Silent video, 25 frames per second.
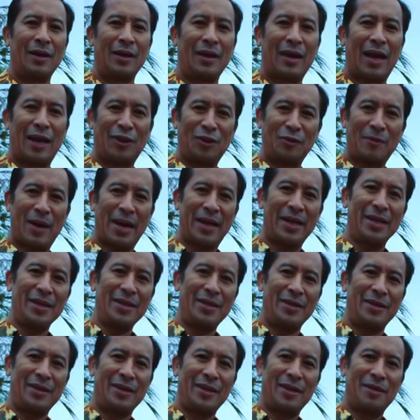Kartu mari
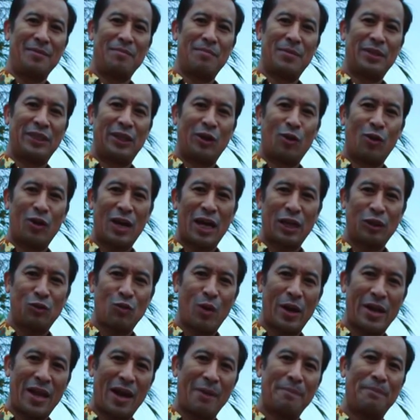menjadi orang
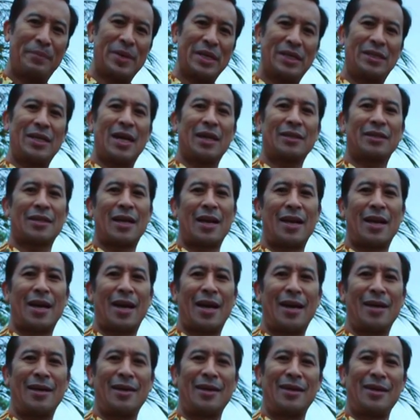tua yang
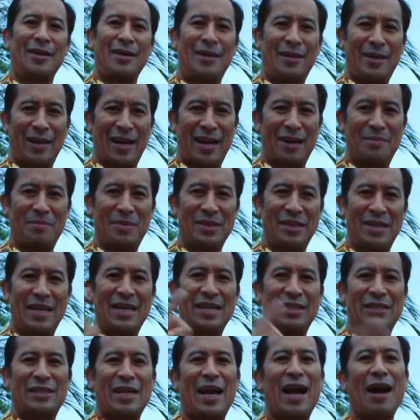bijaksana dengan
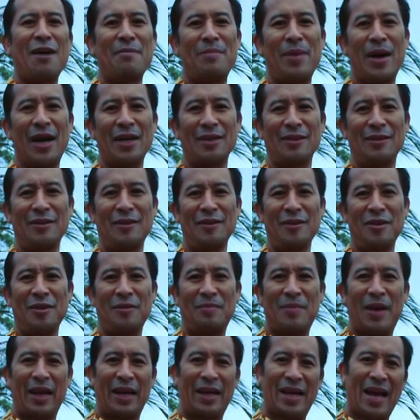menjadi sahabat
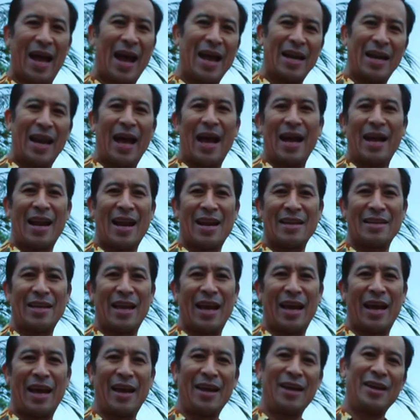bagi
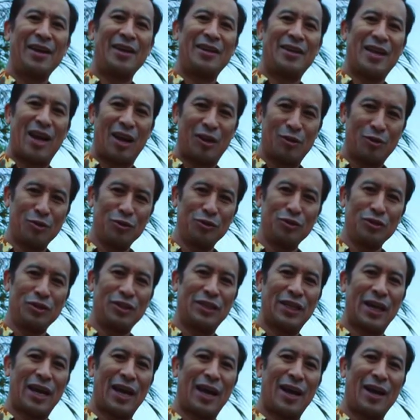anak-anaknya yang
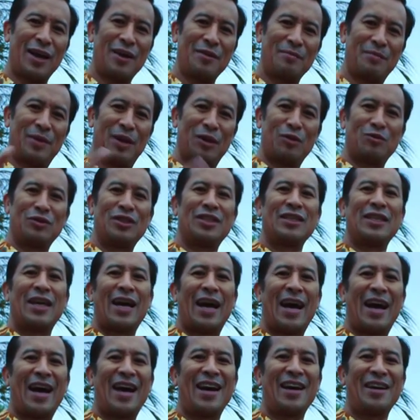khususnya
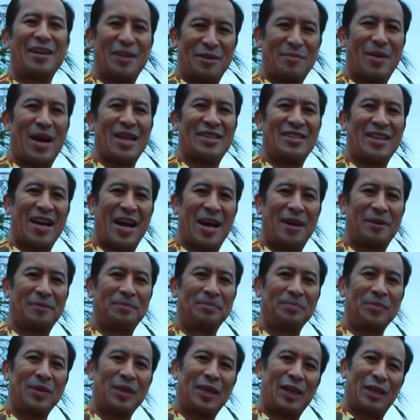berusia remaja.
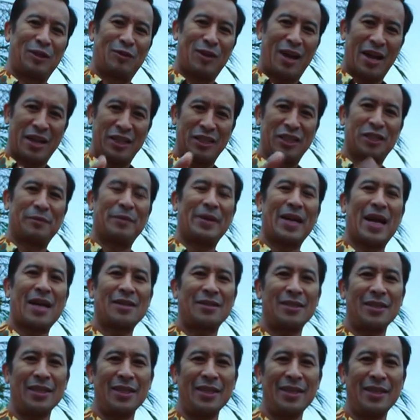Itulah
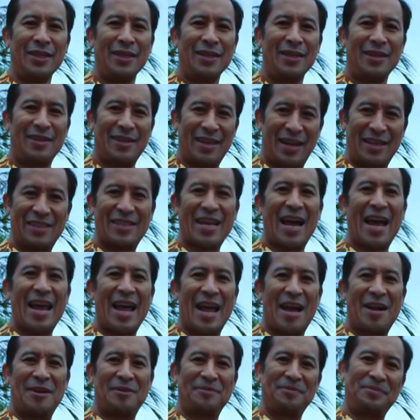inspirasi dari
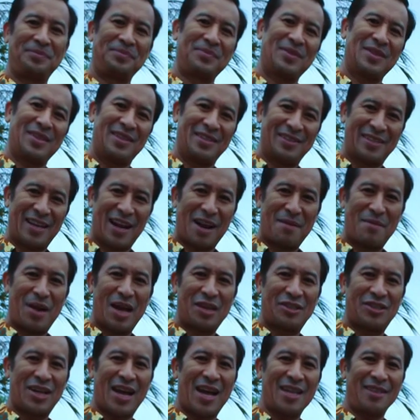saya. Salam
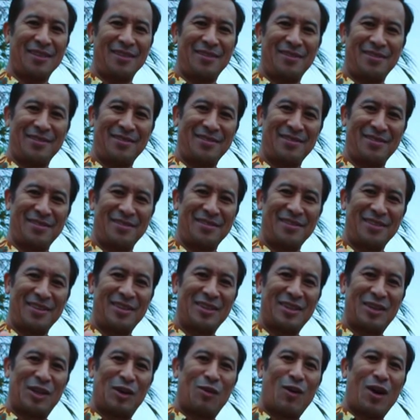dahsyat,
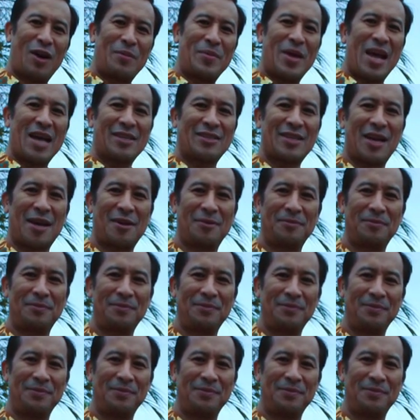luar biasa.